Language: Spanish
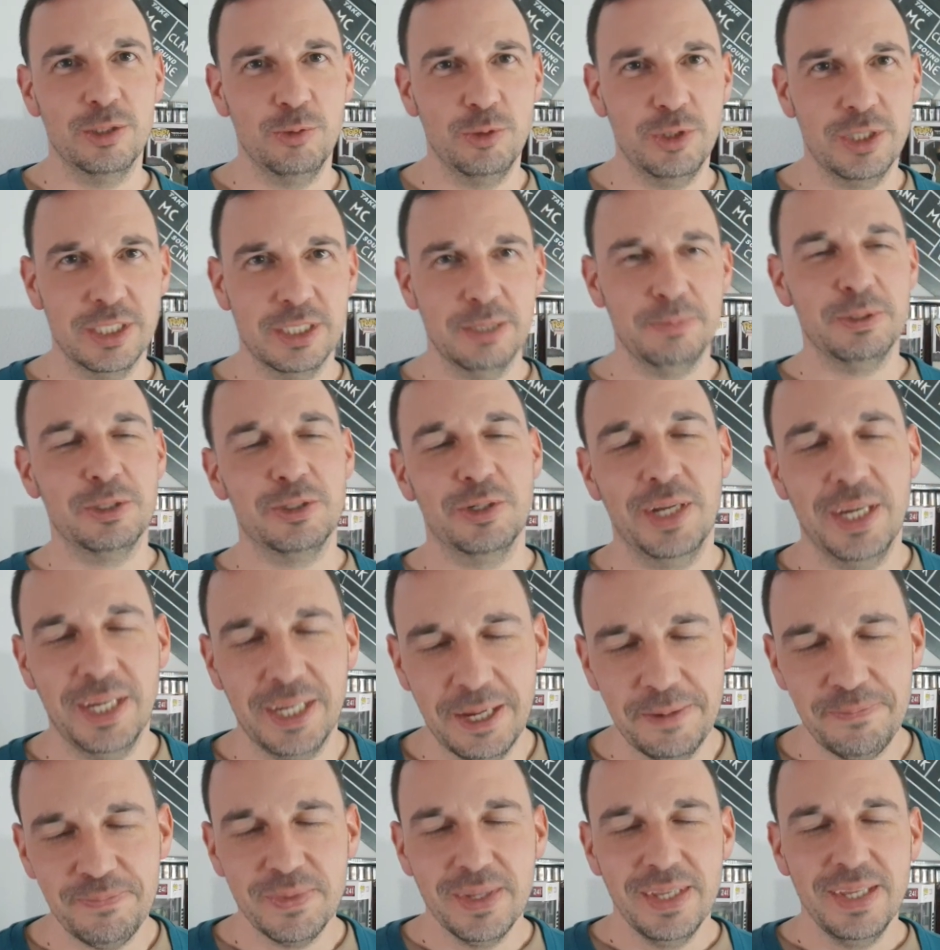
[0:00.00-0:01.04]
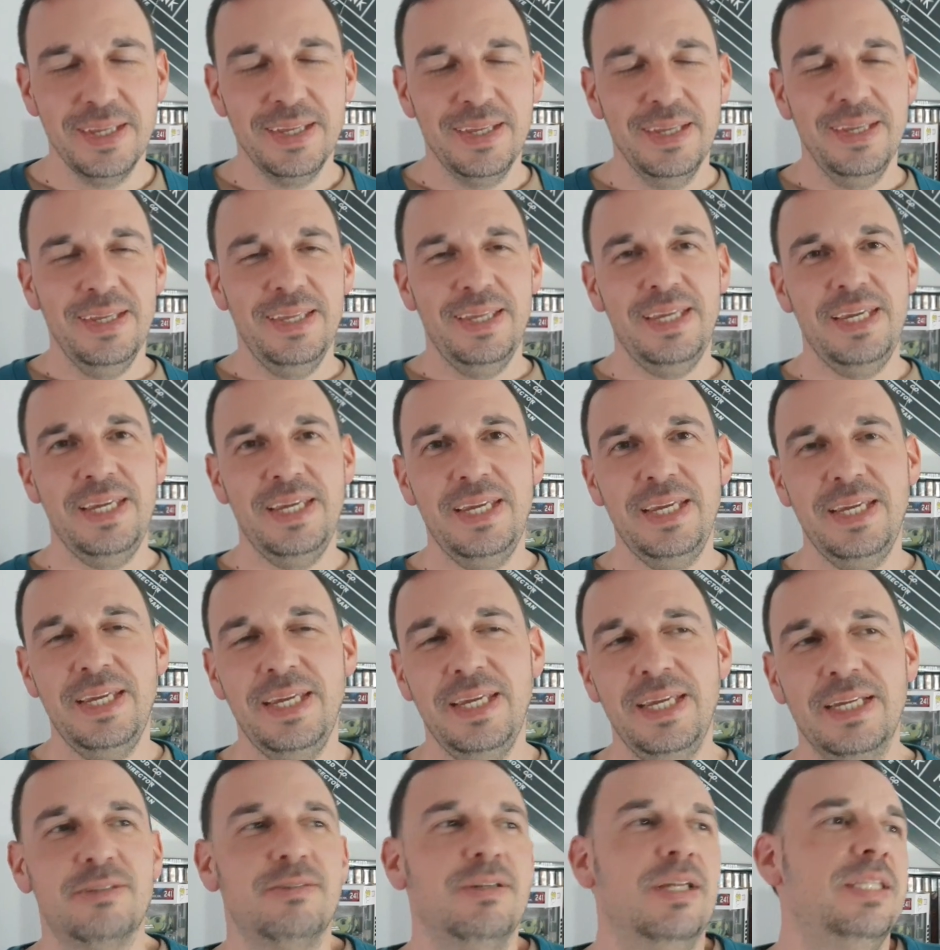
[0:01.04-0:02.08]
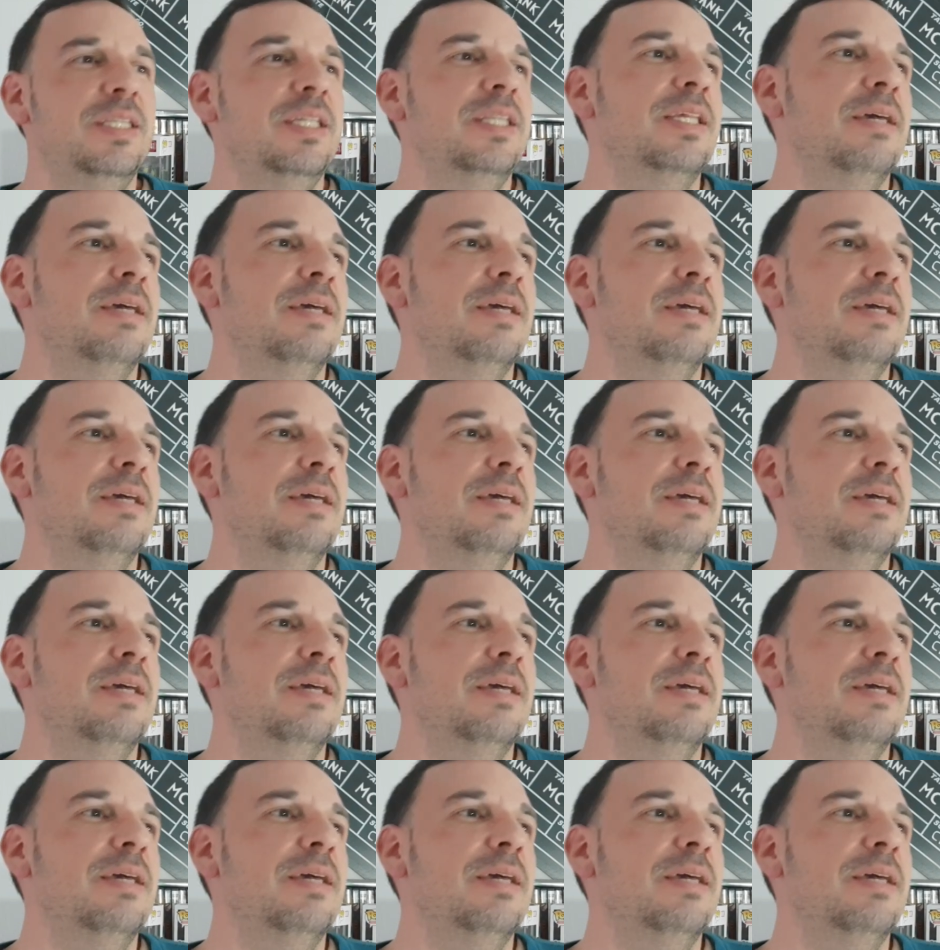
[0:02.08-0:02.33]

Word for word: gusta ese personaje y es una actriz